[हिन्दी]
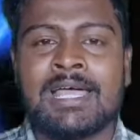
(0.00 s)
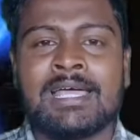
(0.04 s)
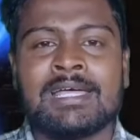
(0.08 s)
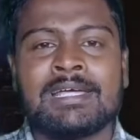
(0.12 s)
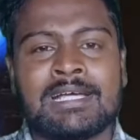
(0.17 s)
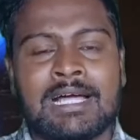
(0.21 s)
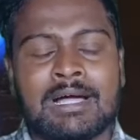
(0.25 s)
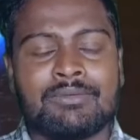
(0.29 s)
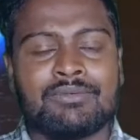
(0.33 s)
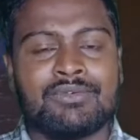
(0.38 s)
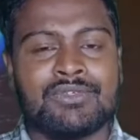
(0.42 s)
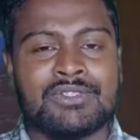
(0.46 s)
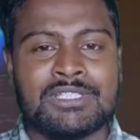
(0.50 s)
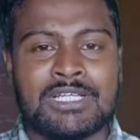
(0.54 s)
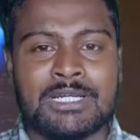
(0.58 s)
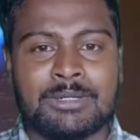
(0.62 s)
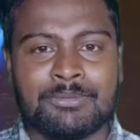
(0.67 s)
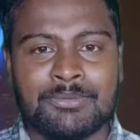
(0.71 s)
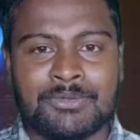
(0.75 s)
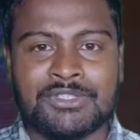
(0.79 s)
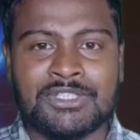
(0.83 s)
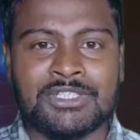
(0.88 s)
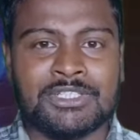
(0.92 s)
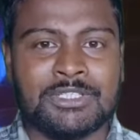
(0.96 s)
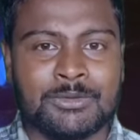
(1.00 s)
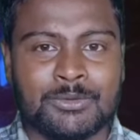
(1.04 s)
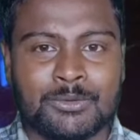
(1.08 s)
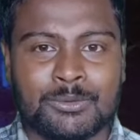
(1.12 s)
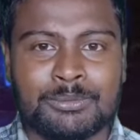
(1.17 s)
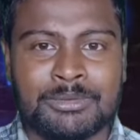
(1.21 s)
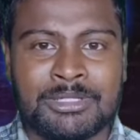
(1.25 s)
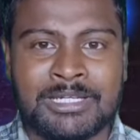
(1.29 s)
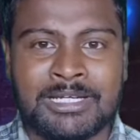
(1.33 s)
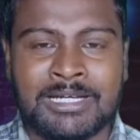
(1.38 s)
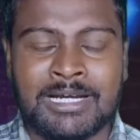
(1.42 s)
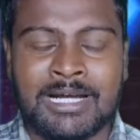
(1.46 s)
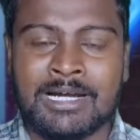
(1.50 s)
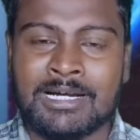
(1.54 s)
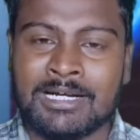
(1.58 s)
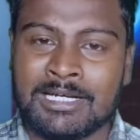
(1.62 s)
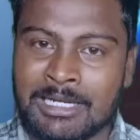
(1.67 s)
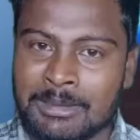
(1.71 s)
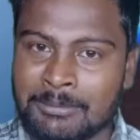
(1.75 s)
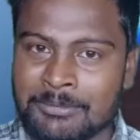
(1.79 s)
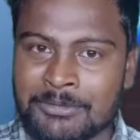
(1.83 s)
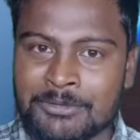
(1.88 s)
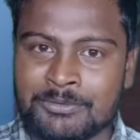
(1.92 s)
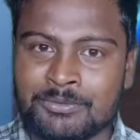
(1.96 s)
आया है काफ़ी सारा फीचर देखने को मिलेगा अगर
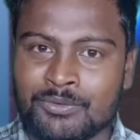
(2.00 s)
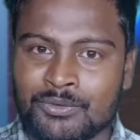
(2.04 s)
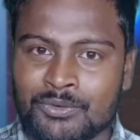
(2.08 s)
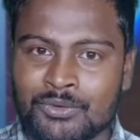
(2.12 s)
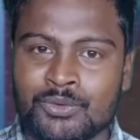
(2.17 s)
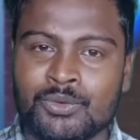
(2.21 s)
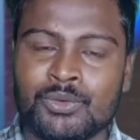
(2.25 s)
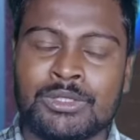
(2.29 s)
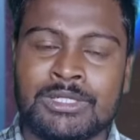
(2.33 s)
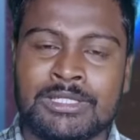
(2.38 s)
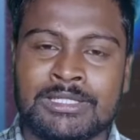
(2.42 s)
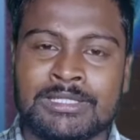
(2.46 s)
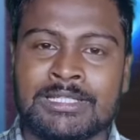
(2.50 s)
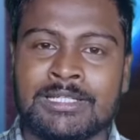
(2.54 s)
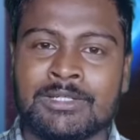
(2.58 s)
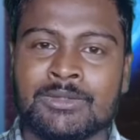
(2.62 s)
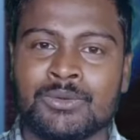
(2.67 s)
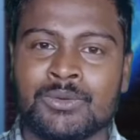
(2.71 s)
आप इस फ़ोन को लेते